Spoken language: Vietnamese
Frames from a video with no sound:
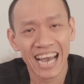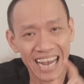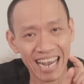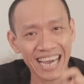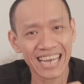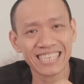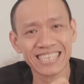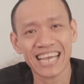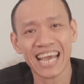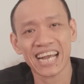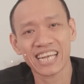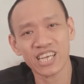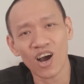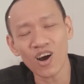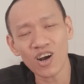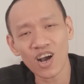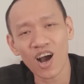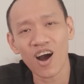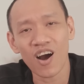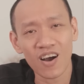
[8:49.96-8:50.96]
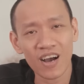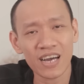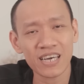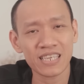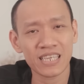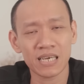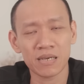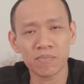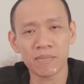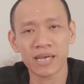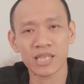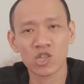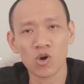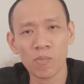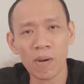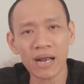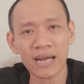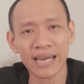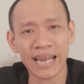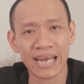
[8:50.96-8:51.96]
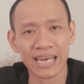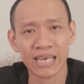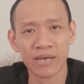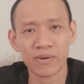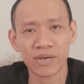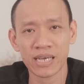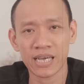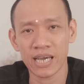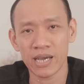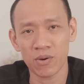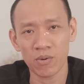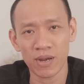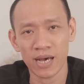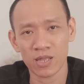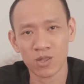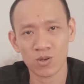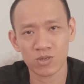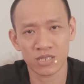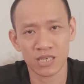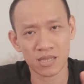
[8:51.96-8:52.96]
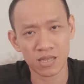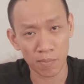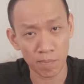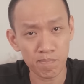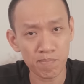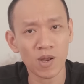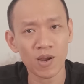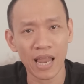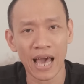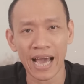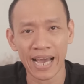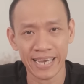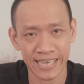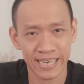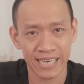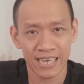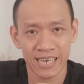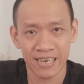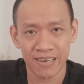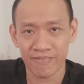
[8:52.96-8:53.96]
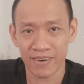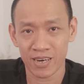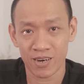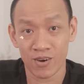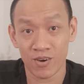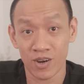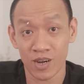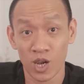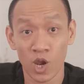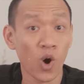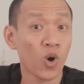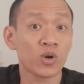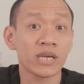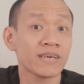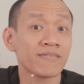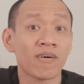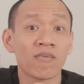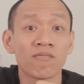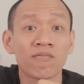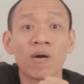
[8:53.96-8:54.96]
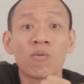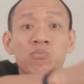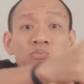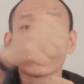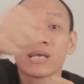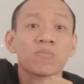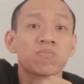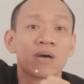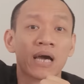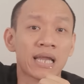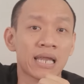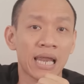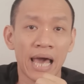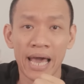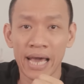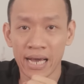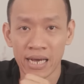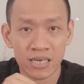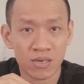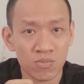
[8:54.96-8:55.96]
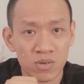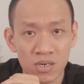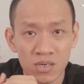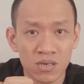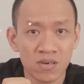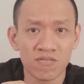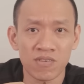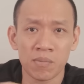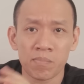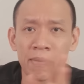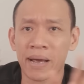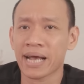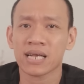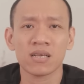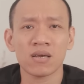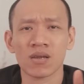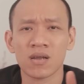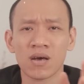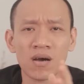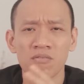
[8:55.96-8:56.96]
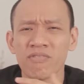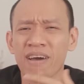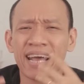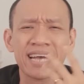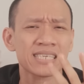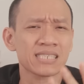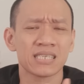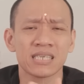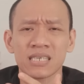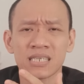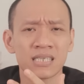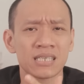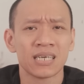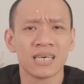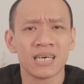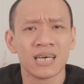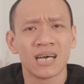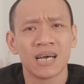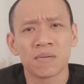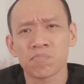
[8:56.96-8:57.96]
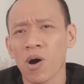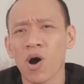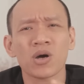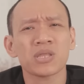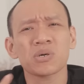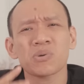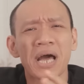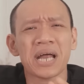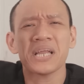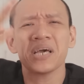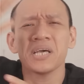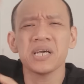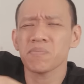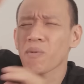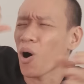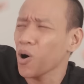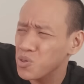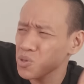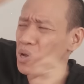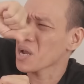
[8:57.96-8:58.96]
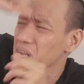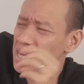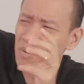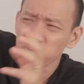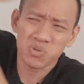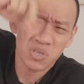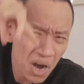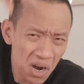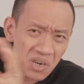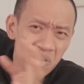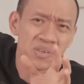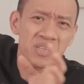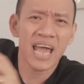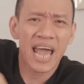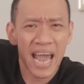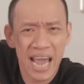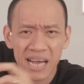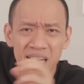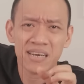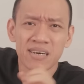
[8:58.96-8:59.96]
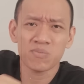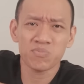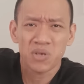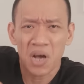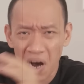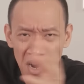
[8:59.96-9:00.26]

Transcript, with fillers: Cái anh chàng nhỏ con á, thì bị tôi bắt nạt theo cái kiểu là tôi sẽ túm nó lại và rồi lôi nó đi vòng vòng dọc hành lang ở trong trường và mặc cho nó van xin: bỏ tao ra đi, bỏ tao ra đi, không chơi nữa nha, không